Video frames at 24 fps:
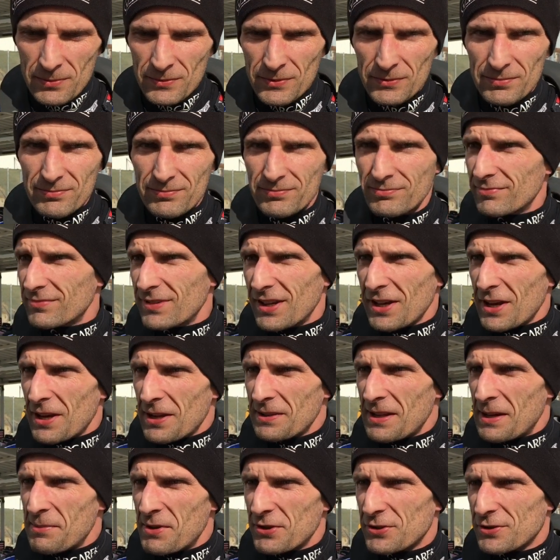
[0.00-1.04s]
No, tak jak
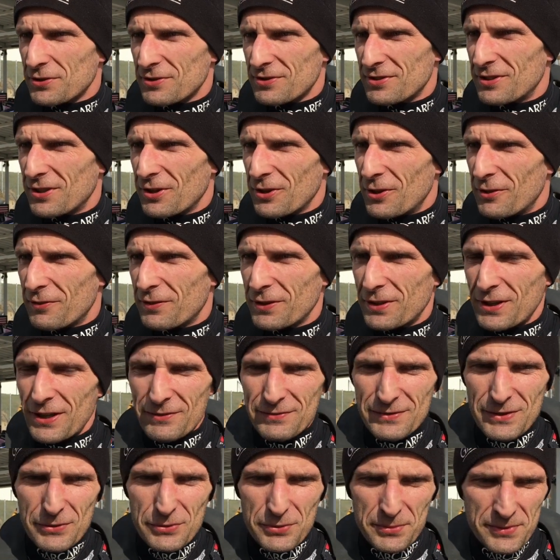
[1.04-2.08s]
na mecz ligowy, tak, w
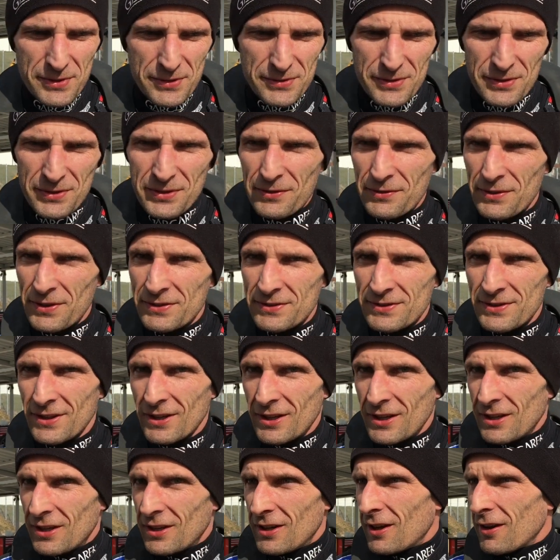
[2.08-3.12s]
zeszłym sezonie, więc,
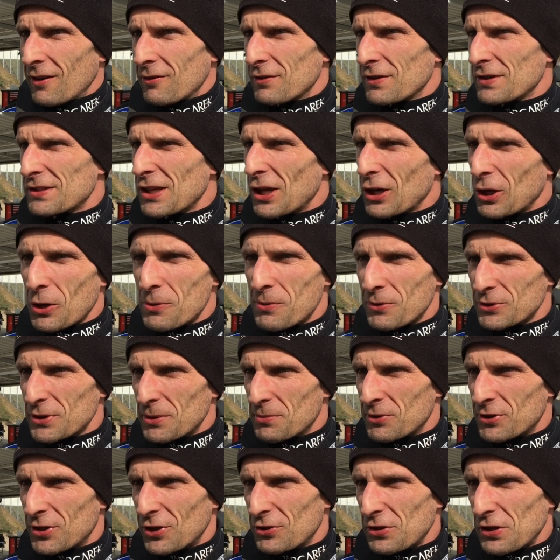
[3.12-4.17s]
więc tylko
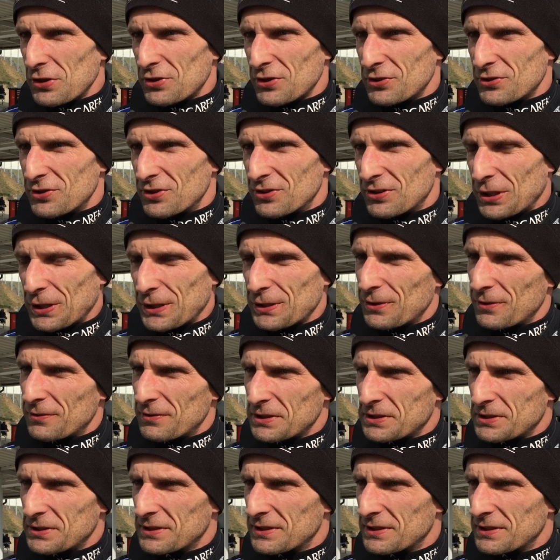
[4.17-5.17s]
możemy się cieszyć i trenować.